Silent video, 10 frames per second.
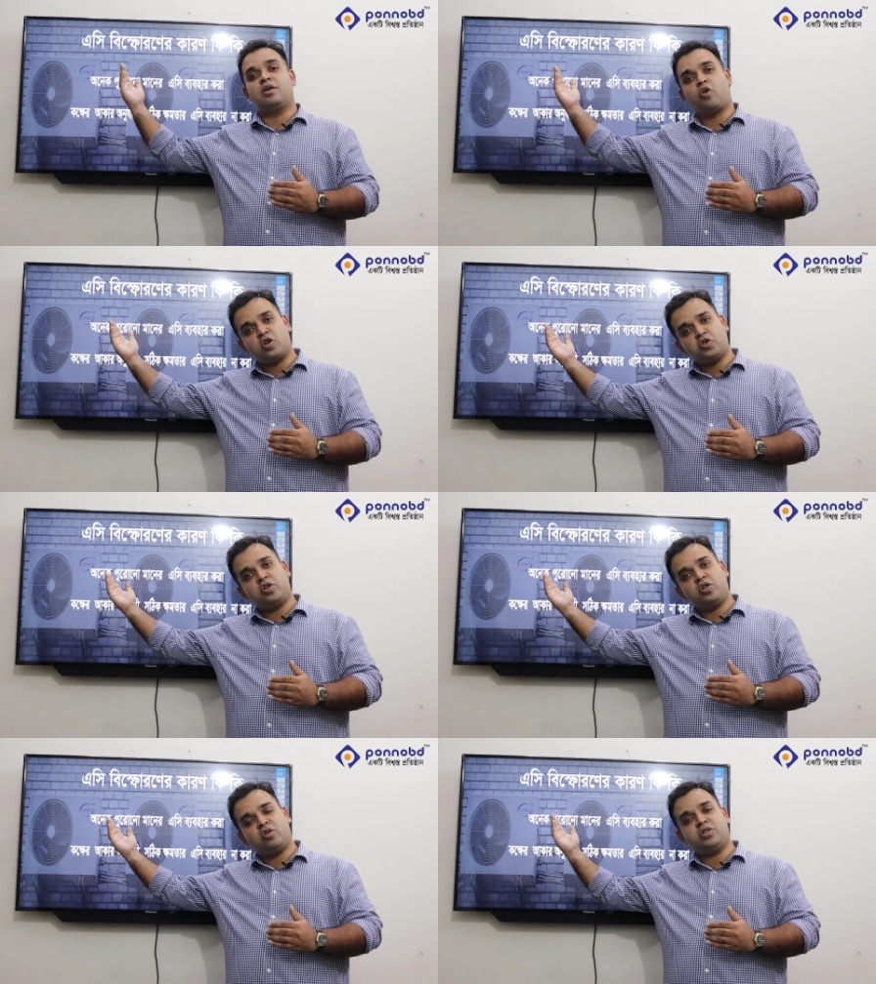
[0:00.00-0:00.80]
খরচ
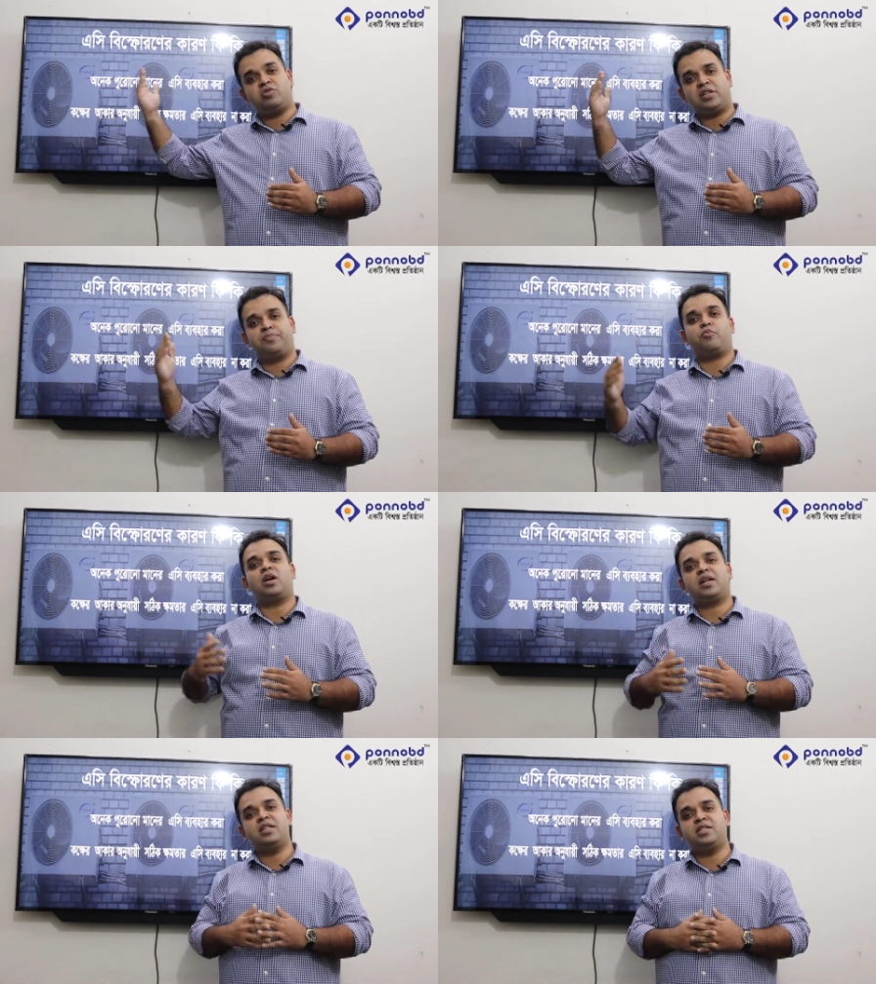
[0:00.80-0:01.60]
করে যখন যেহেতু একটি
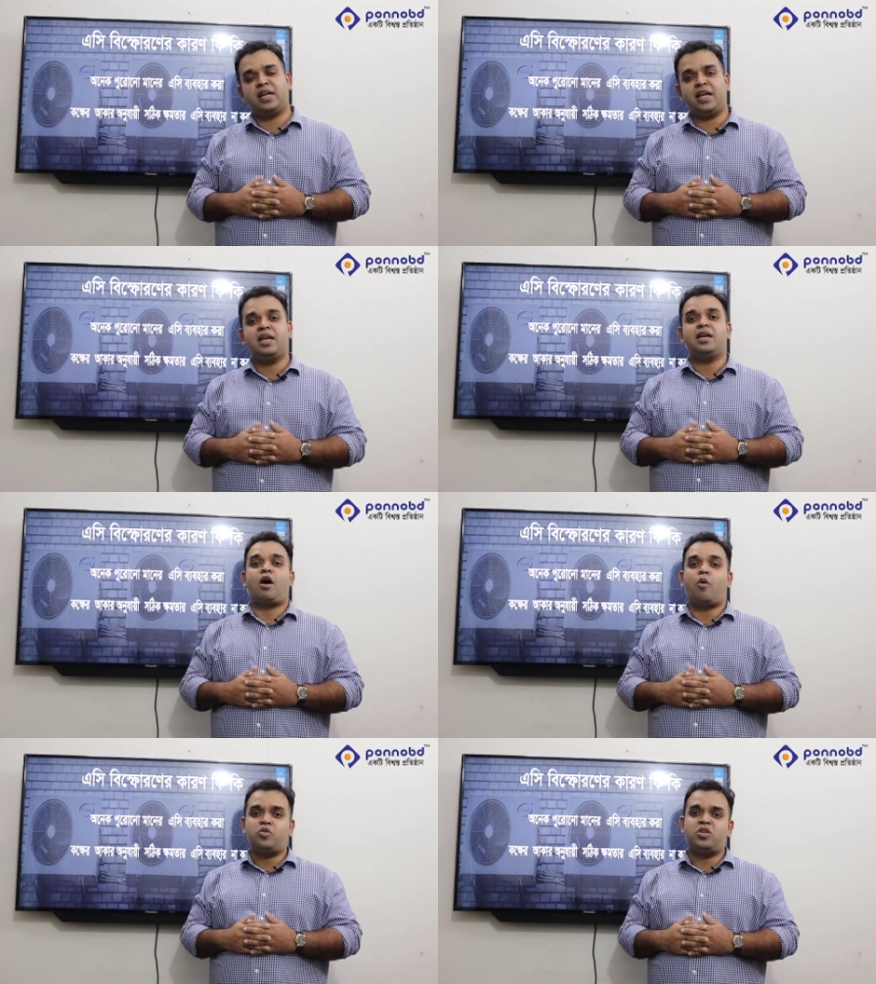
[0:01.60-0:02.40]
প্রোডাক্ট কিনছেনই
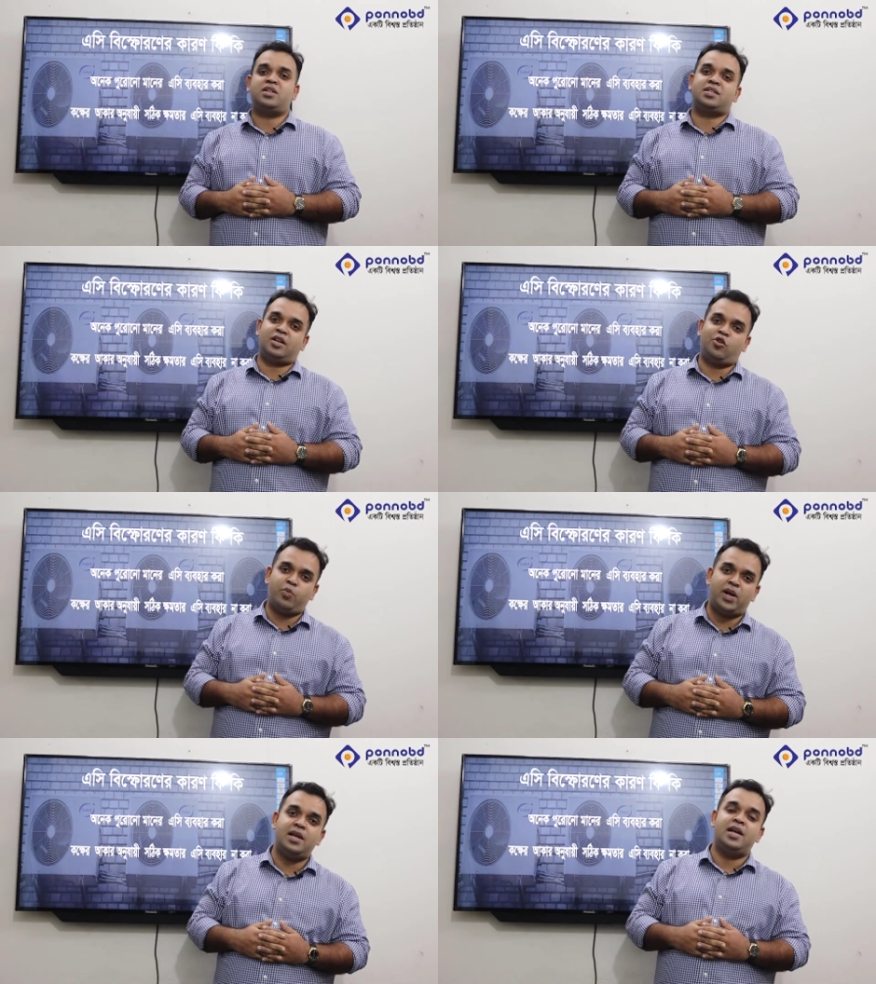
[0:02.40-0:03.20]
অবশ্যই চেষ্টা
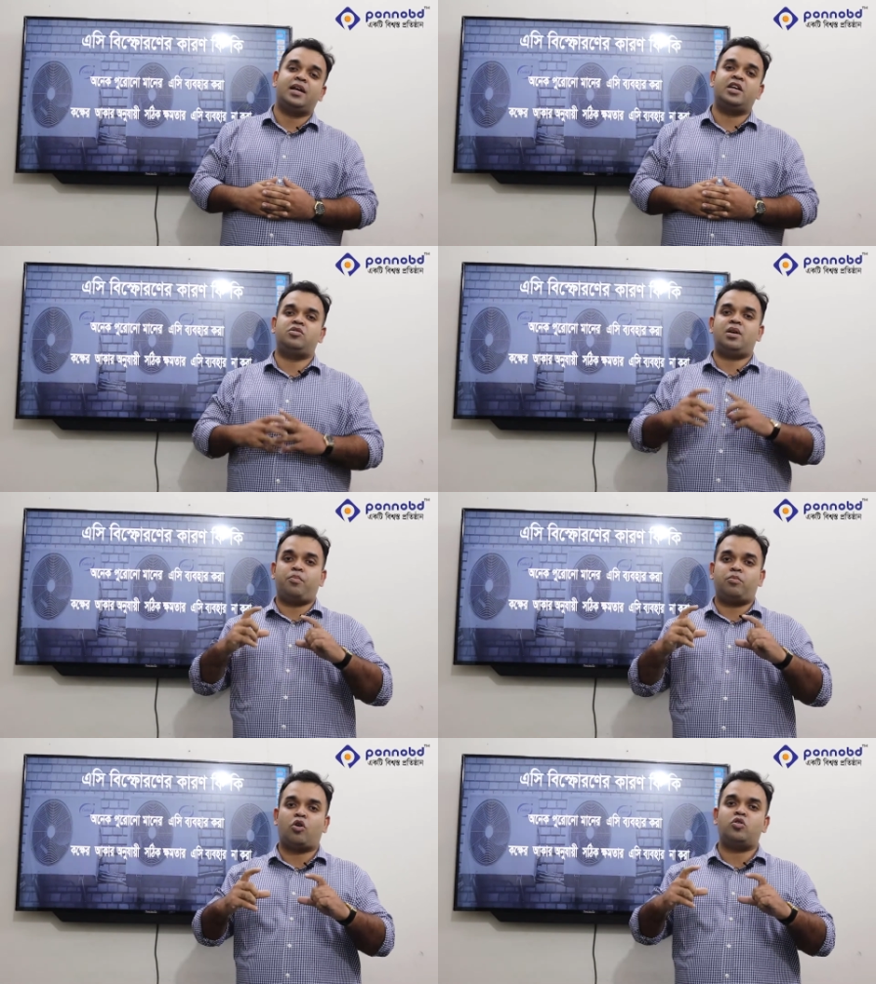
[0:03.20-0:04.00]
করবেন কিছুটা
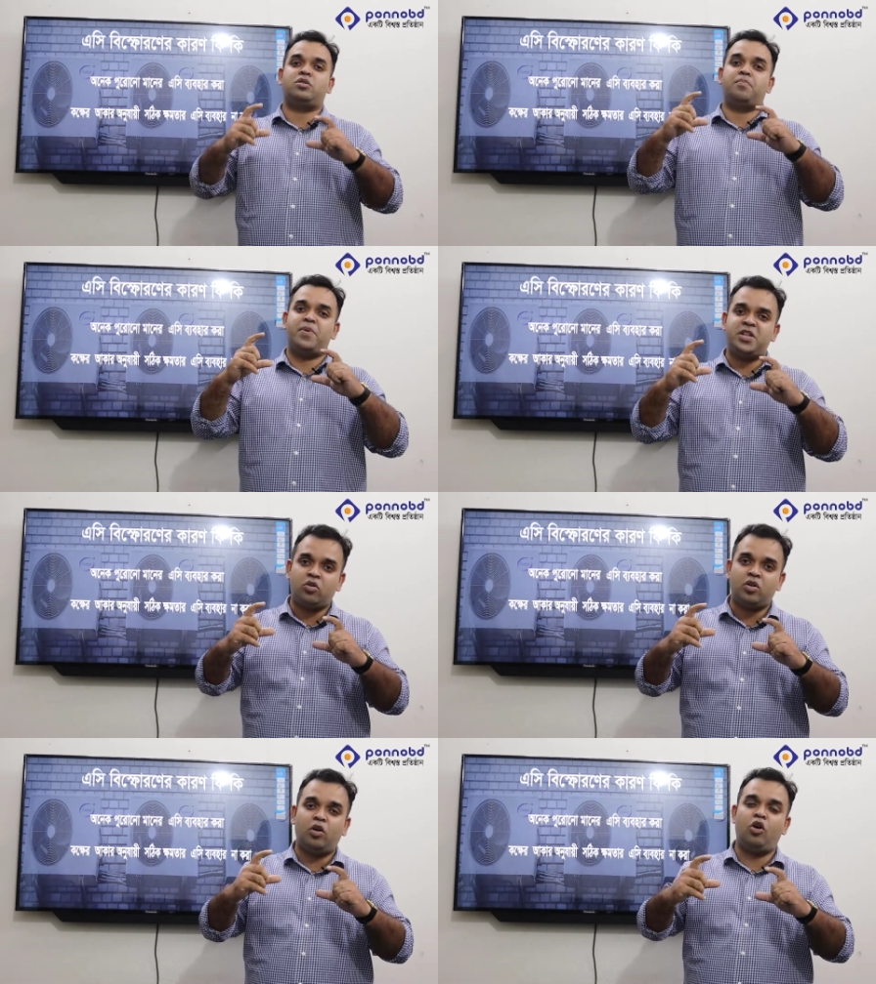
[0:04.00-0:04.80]
খরচ বেশি
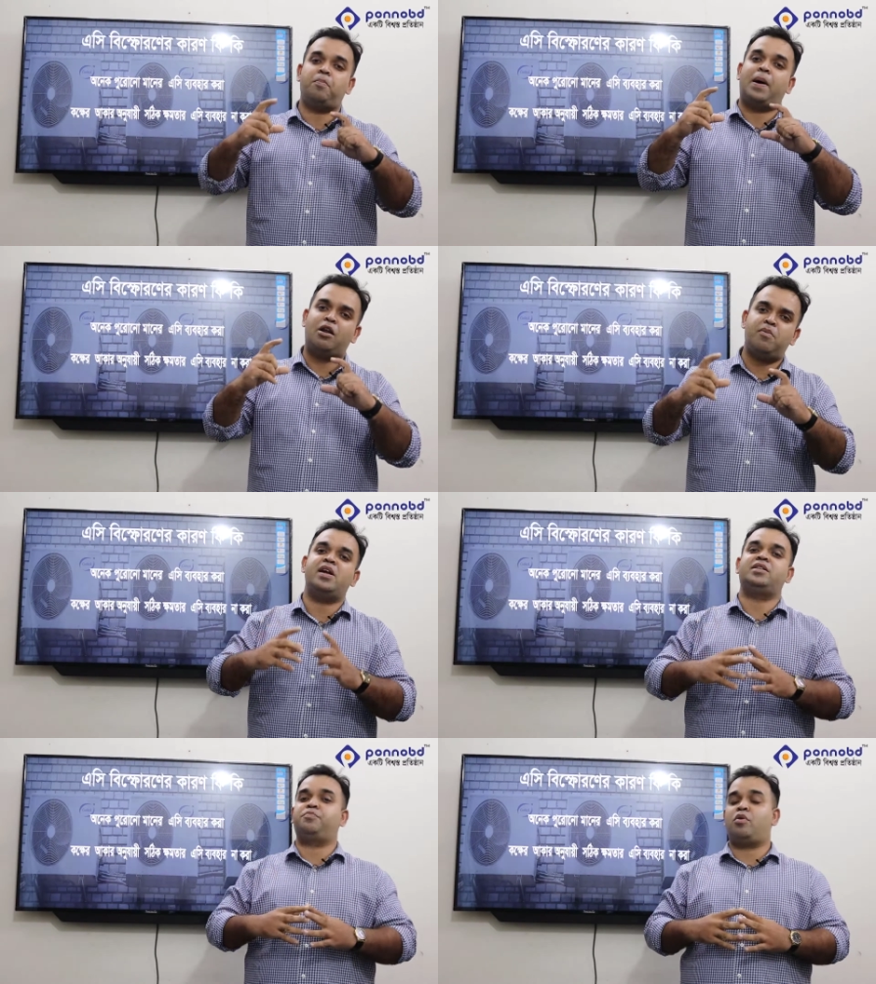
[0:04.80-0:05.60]
করে হলেও ভালো
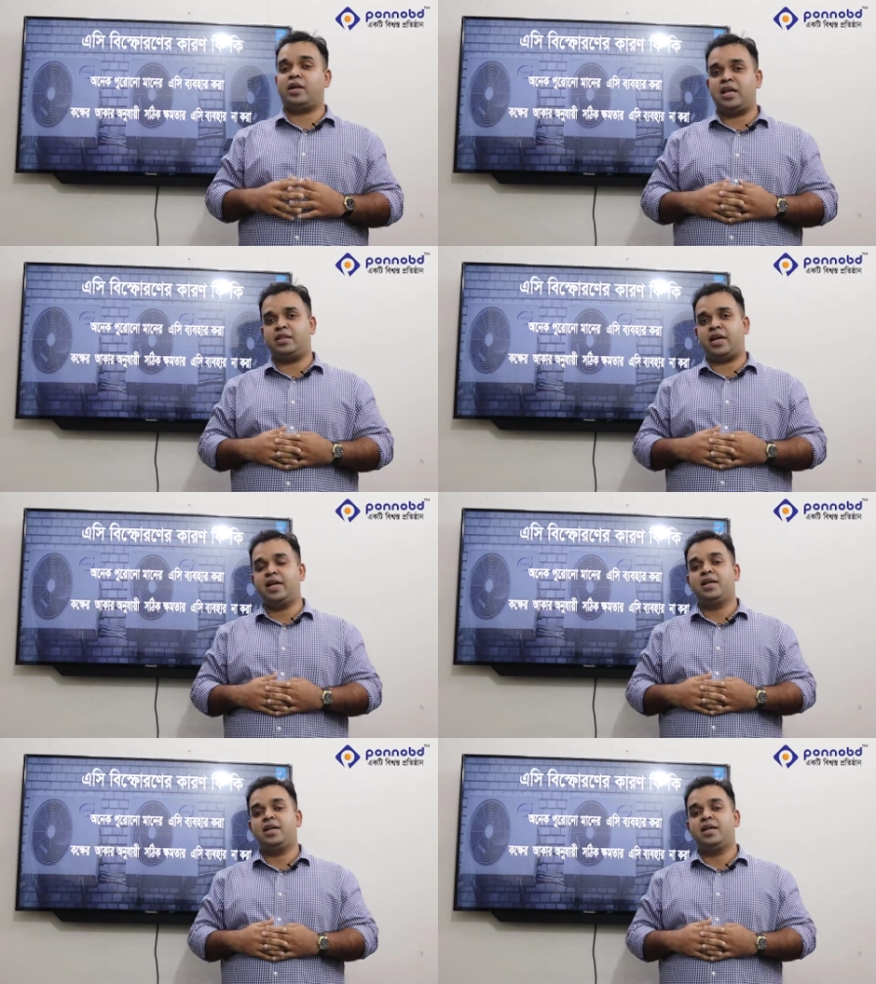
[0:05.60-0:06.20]
মানের একটি প্রোডাক্ট কিনতে